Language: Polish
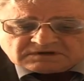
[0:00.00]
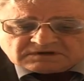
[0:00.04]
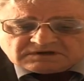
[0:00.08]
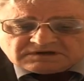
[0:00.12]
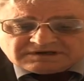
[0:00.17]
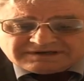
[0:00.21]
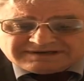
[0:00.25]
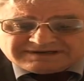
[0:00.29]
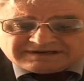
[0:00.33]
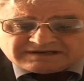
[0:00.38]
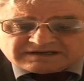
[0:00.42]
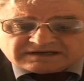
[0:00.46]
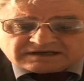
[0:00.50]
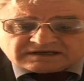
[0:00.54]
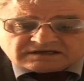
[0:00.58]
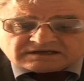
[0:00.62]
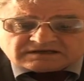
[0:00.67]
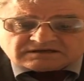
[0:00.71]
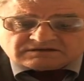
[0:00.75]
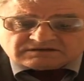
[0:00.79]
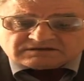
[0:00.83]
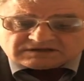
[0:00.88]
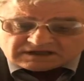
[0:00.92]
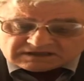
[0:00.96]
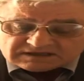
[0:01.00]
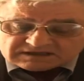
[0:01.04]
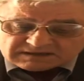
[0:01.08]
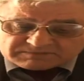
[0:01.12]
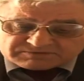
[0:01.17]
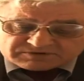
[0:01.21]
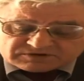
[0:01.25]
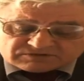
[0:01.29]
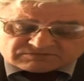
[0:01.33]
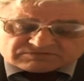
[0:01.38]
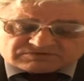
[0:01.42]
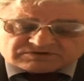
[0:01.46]
linie, na, na
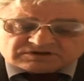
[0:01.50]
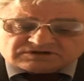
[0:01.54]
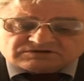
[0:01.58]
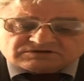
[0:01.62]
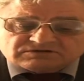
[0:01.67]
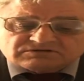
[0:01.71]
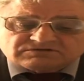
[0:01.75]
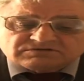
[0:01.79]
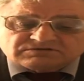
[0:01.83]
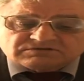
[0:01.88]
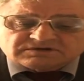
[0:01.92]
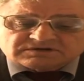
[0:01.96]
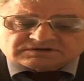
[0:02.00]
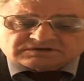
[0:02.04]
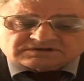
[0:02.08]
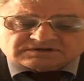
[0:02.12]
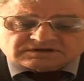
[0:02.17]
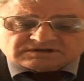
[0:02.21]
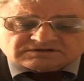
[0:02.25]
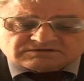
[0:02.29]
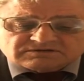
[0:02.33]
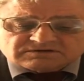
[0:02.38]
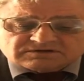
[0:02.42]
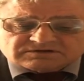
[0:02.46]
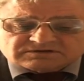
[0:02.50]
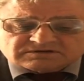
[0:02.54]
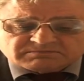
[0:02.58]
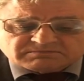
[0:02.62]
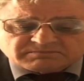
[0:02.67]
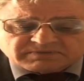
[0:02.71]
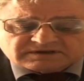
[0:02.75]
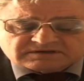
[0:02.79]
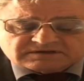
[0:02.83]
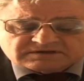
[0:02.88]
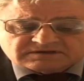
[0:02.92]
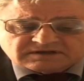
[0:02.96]
przedłużeniu których znajduje się
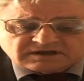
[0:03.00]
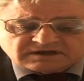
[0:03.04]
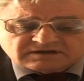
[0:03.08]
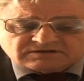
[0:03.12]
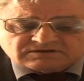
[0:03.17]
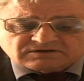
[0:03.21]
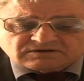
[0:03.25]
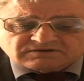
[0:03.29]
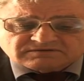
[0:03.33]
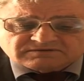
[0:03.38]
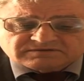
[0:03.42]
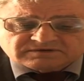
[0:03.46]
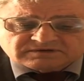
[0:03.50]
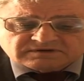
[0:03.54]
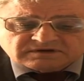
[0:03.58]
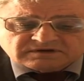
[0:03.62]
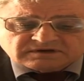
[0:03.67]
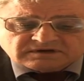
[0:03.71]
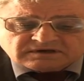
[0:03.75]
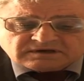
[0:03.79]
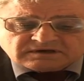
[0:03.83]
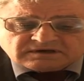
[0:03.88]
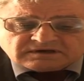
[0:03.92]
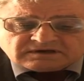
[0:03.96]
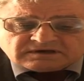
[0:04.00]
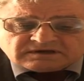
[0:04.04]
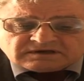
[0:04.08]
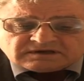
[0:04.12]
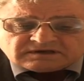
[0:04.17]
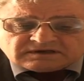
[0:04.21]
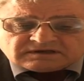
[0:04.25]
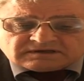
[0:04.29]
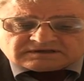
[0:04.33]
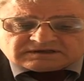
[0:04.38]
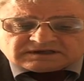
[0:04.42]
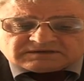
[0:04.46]
pas startowy.
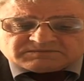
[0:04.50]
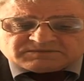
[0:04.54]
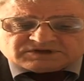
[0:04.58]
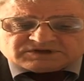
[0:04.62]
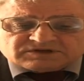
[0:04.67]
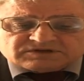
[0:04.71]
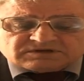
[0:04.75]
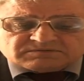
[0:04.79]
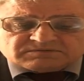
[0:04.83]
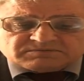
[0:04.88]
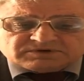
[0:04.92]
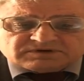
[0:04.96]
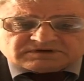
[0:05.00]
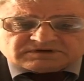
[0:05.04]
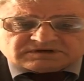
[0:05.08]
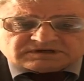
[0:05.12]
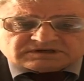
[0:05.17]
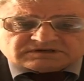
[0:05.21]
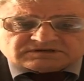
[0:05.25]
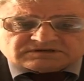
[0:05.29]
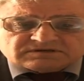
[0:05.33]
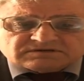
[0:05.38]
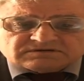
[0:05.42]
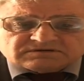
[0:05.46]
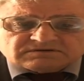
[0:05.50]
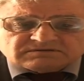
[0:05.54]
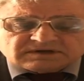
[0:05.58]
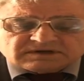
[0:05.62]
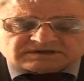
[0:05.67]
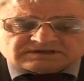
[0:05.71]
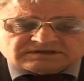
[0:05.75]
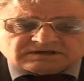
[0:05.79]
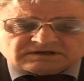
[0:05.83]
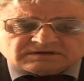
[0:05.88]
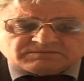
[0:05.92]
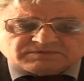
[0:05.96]
Tam jeszcze, ponieważ
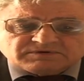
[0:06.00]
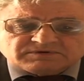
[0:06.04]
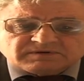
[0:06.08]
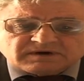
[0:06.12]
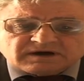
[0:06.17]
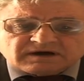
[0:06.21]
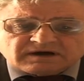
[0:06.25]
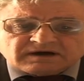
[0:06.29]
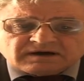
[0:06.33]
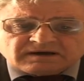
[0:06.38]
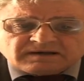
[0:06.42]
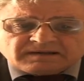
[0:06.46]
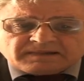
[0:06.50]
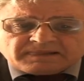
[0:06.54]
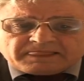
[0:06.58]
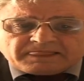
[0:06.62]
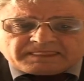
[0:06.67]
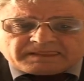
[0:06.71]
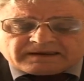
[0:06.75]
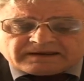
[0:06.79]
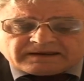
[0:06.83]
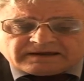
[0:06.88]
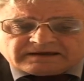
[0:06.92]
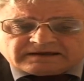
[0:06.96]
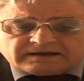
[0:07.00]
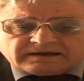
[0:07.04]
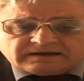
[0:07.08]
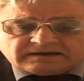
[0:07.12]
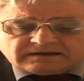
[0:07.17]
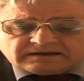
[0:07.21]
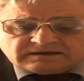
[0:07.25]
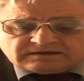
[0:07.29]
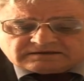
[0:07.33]
sytuacja była e,